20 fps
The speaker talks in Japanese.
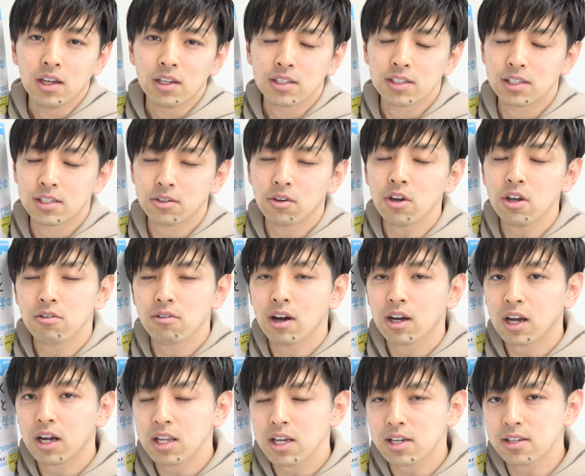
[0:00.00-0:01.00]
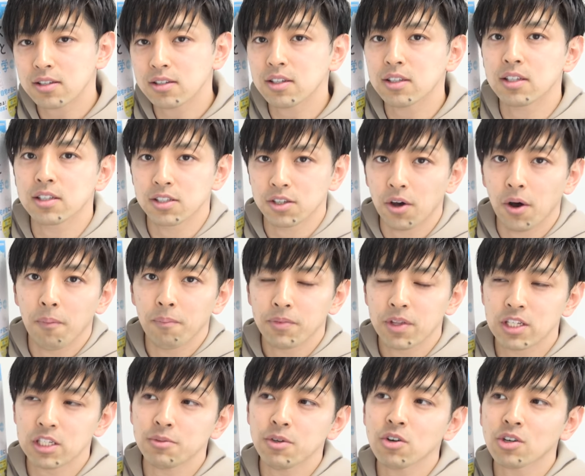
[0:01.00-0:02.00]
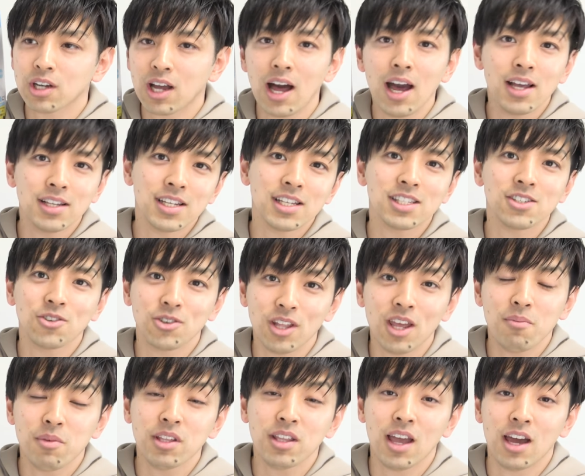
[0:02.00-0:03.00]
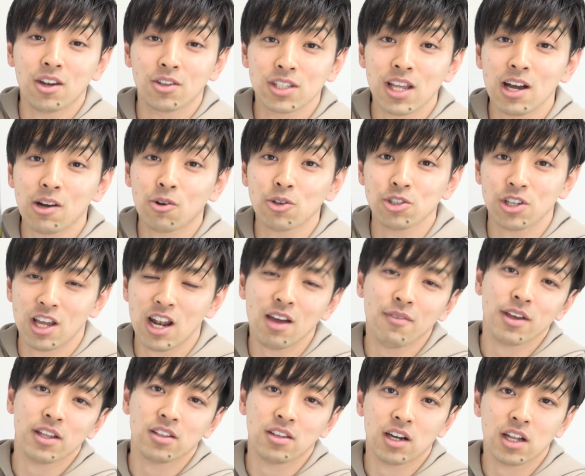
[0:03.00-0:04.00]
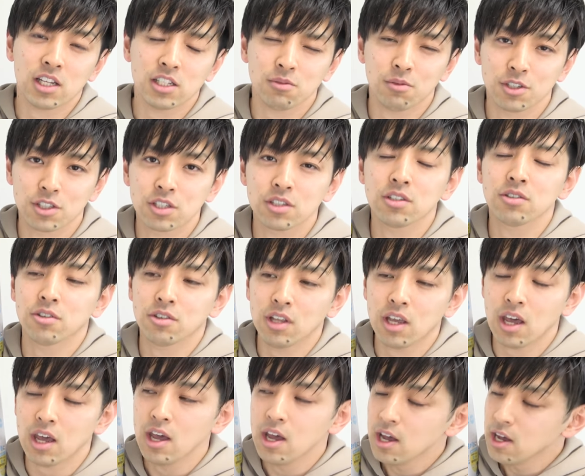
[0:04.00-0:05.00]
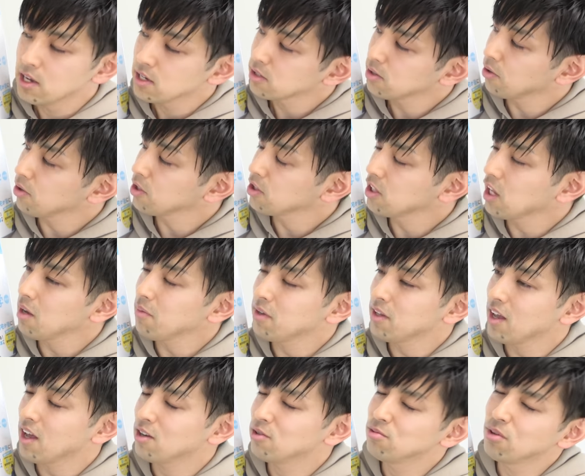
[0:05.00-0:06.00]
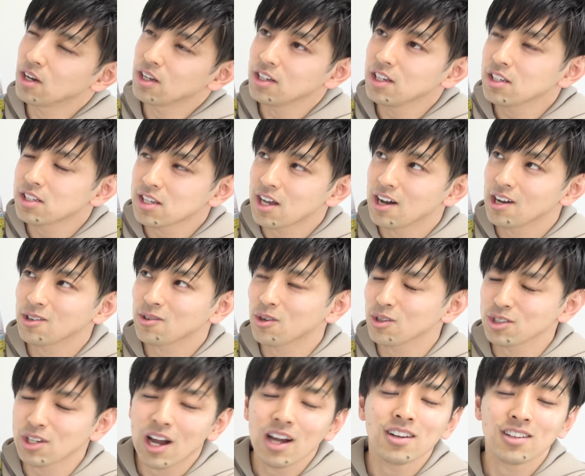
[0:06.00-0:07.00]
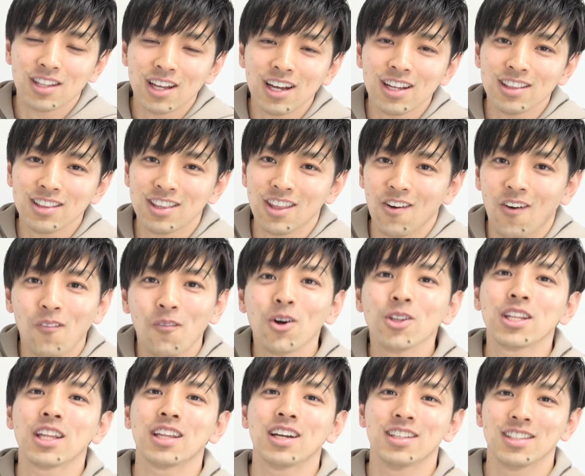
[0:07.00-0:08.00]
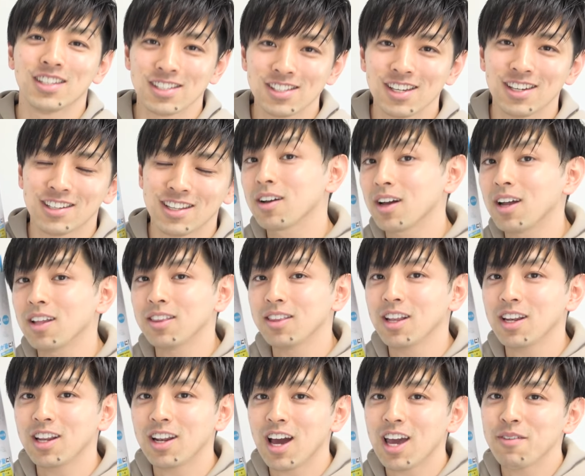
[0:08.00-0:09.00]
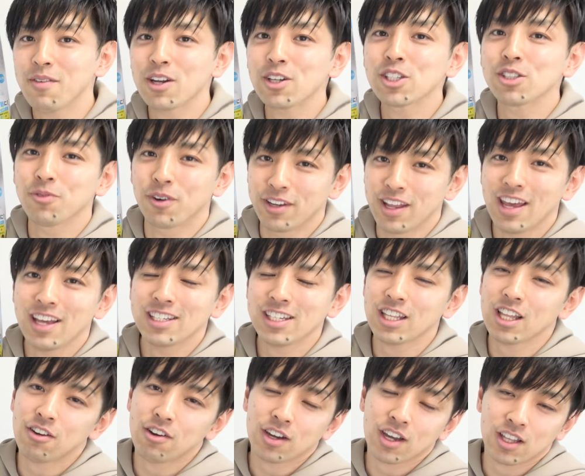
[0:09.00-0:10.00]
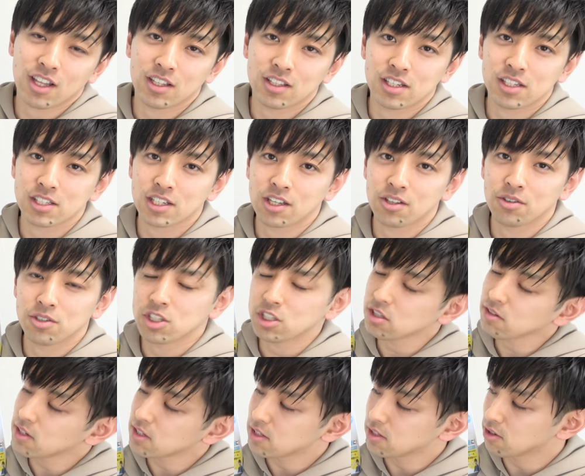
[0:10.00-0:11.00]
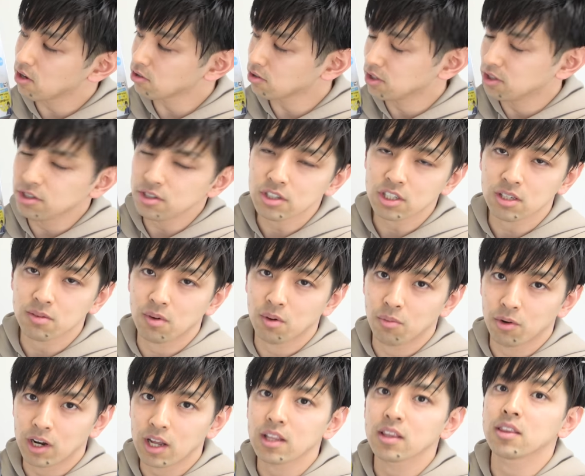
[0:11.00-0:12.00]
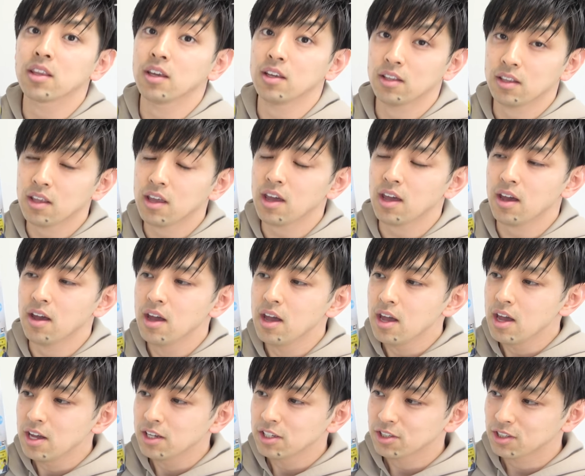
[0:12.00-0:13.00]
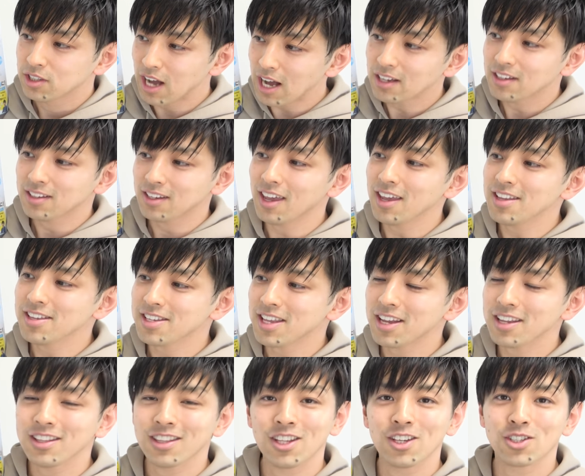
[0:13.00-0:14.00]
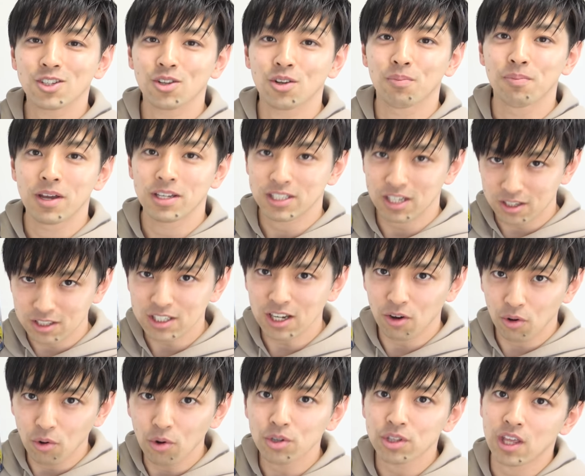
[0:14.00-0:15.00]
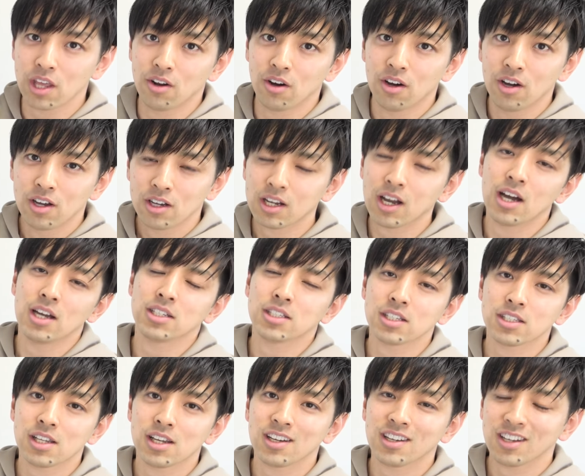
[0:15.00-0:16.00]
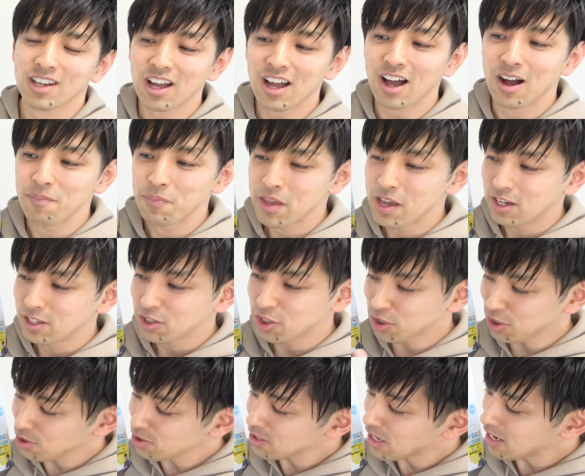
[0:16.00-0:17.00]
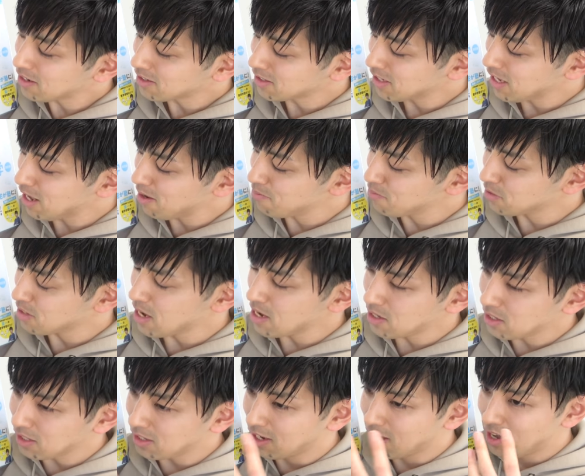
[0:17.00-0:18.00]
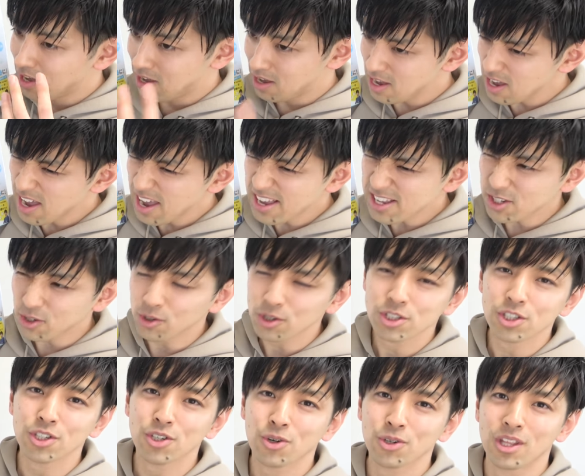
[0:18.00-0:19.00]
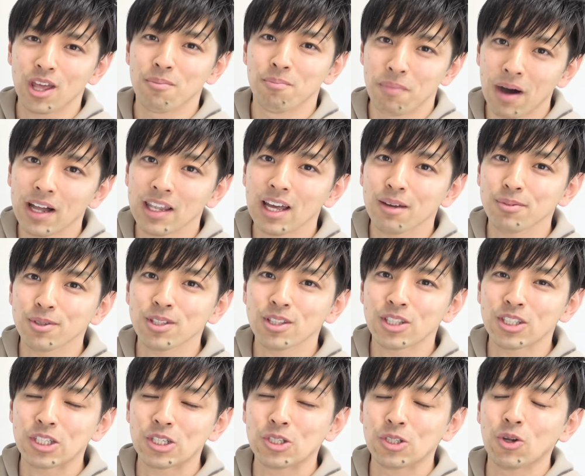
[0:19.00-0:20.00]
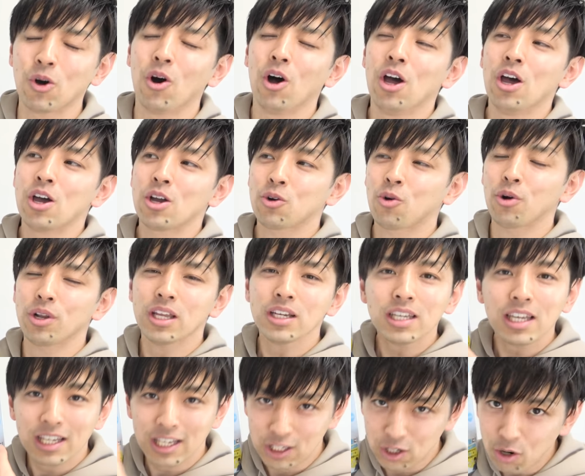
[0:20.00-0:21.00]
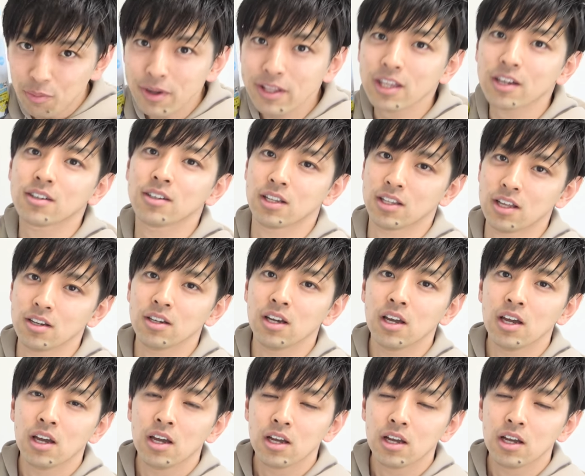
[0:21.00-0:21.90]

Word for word: すごい分かりやすいんですよ。で、自分よく解説をね、見てあの参考書選べっていう話もするので、そういった意味で、うわ、いい参考書あるなって思ってたんです。勝手にライバル誌もね、してたわけなんですけど、実はすごく勇気ももらっていて、学研さんっていうそのめちゃくちゃ大手の会社さんが、中学生向けに映像授業で学ぶっていうのをこれだけ広めてくれてる。